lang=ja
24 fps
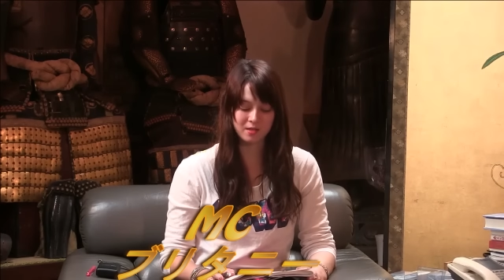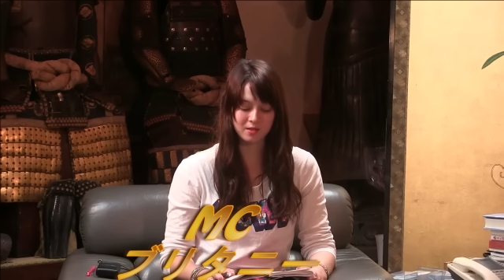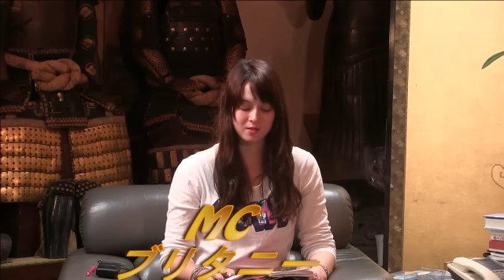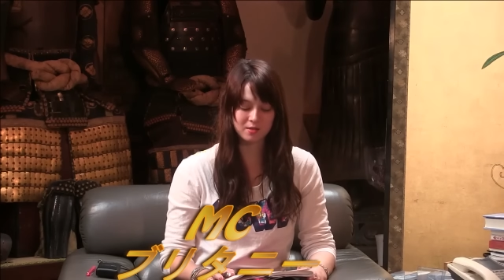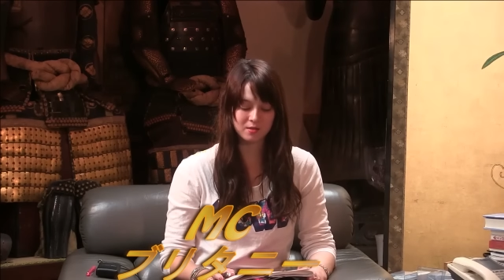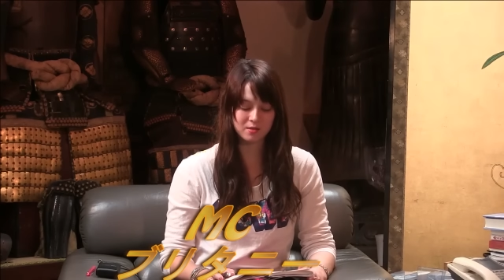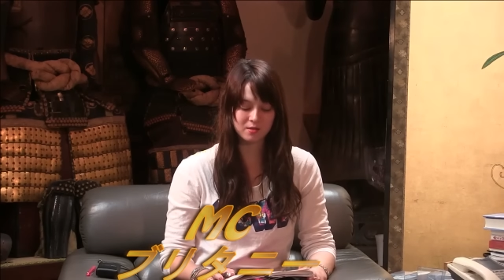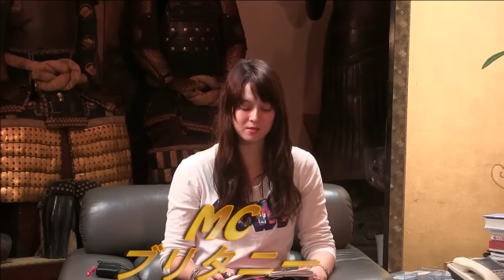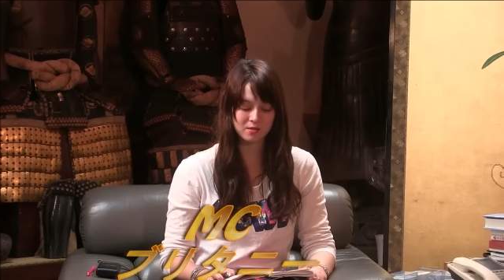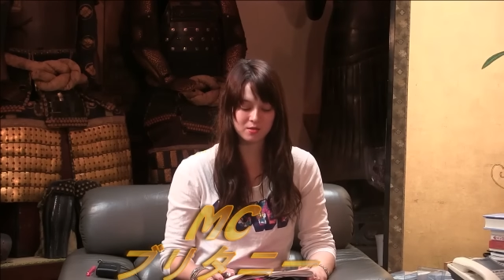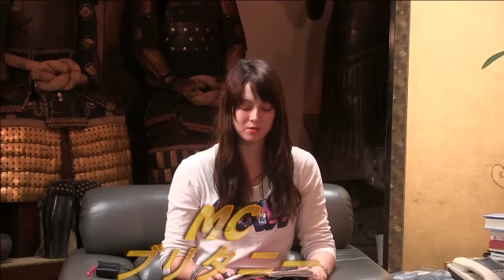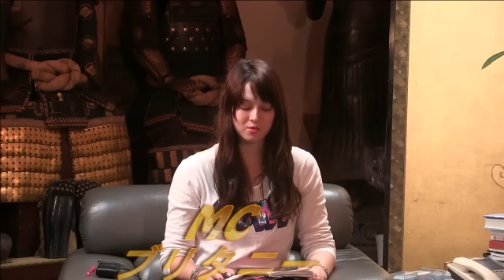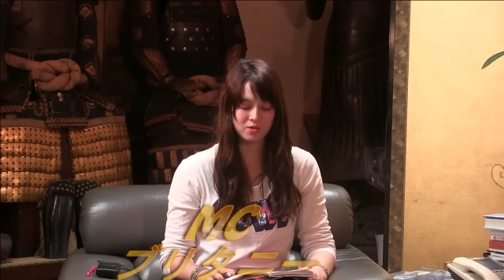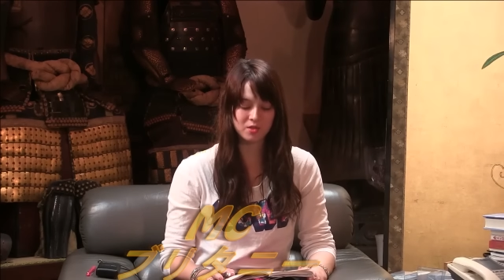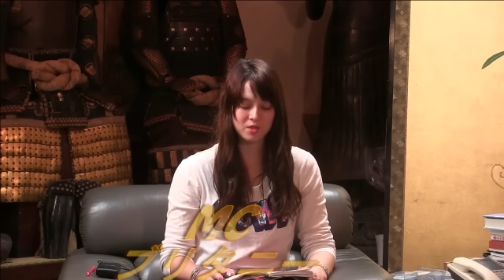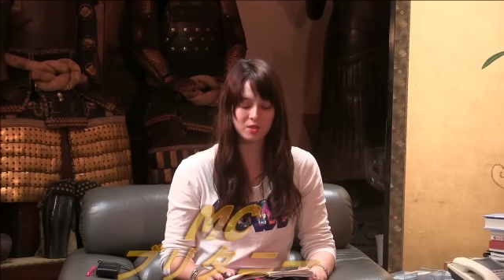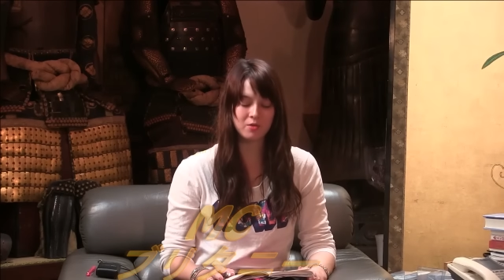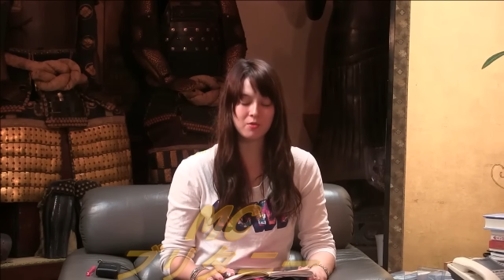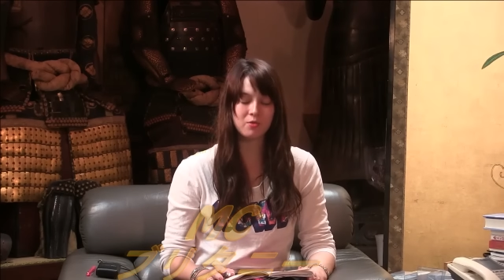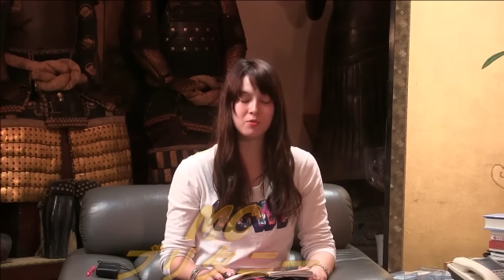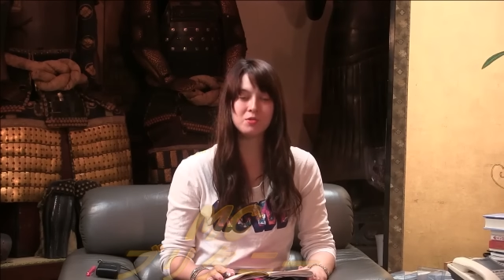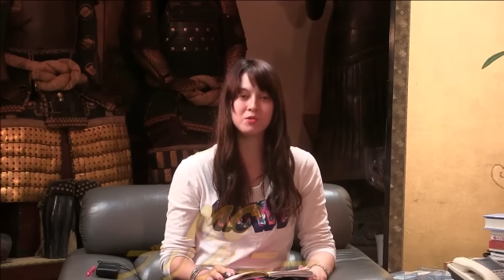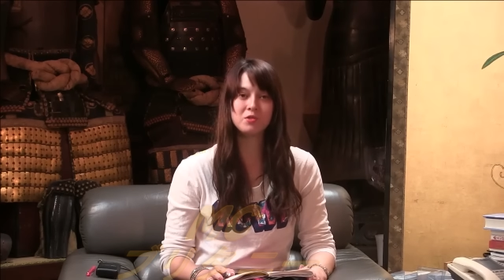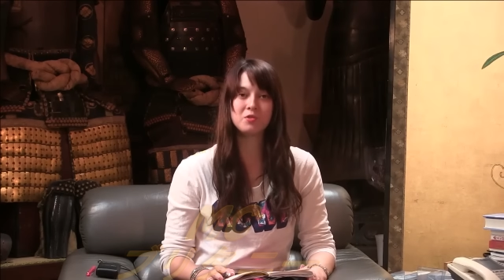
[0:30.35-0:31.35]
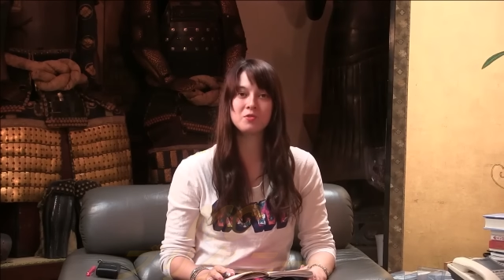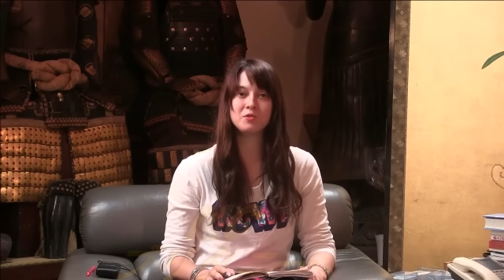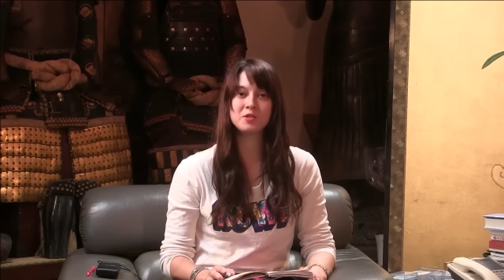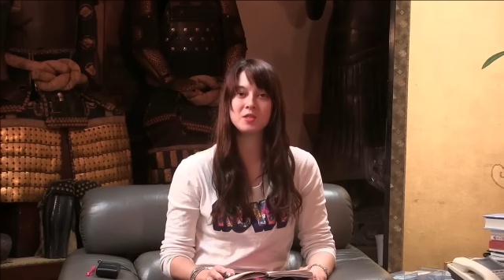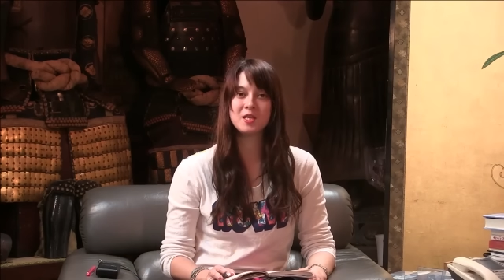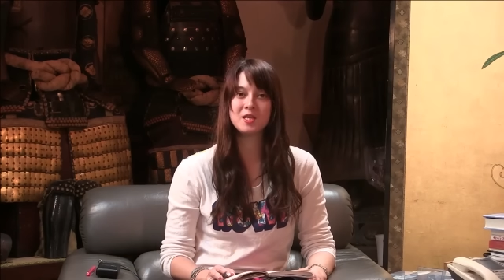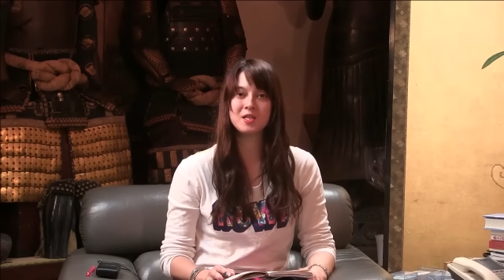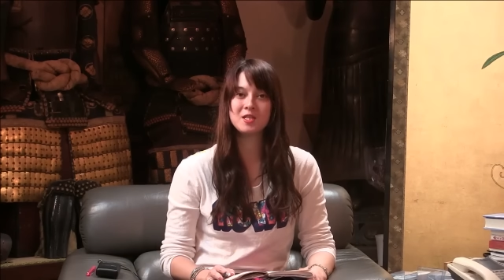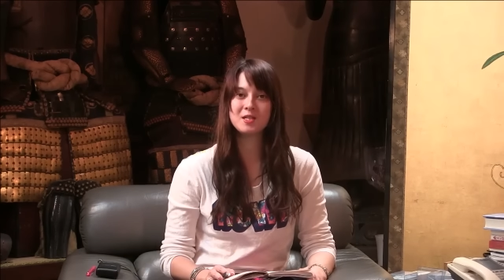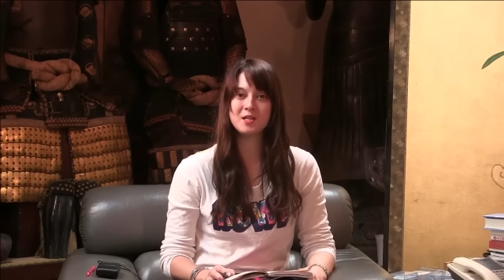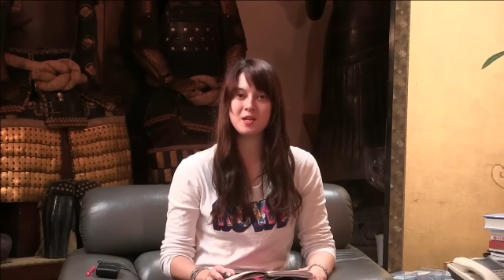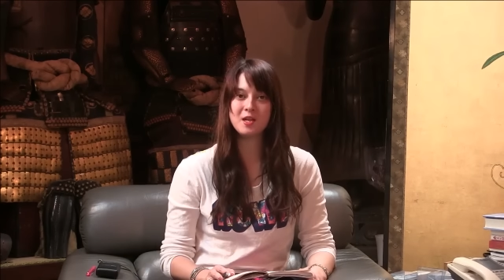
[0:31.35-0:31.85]
そして放送政
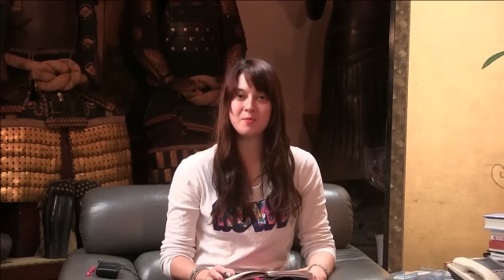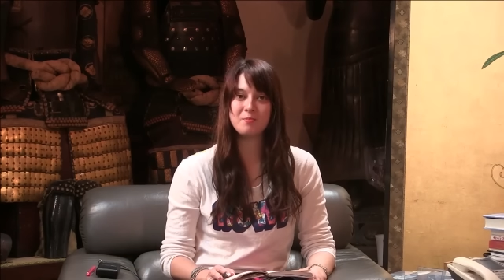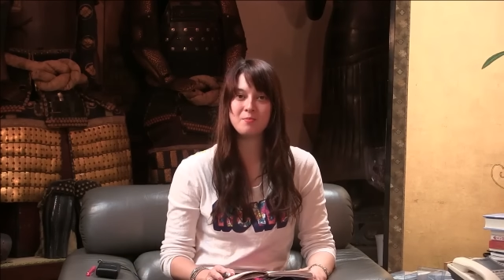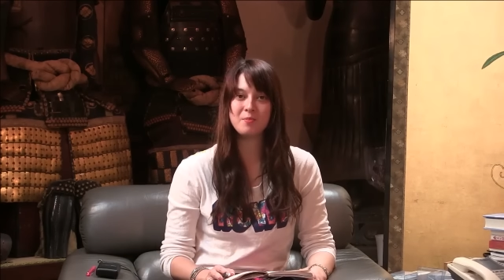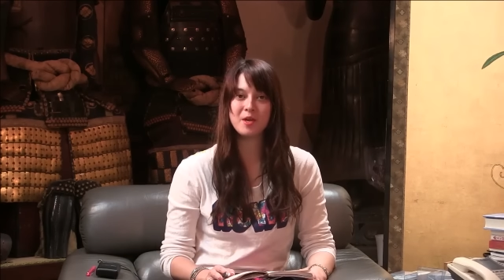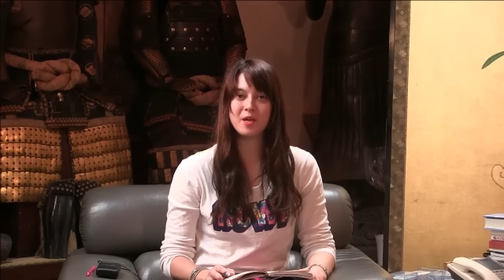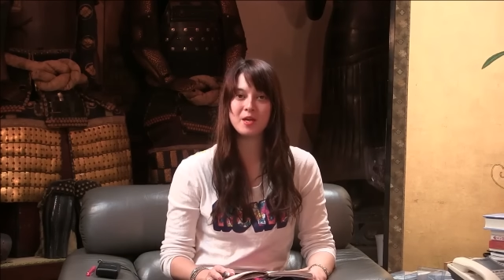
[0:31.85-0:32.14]
治連盟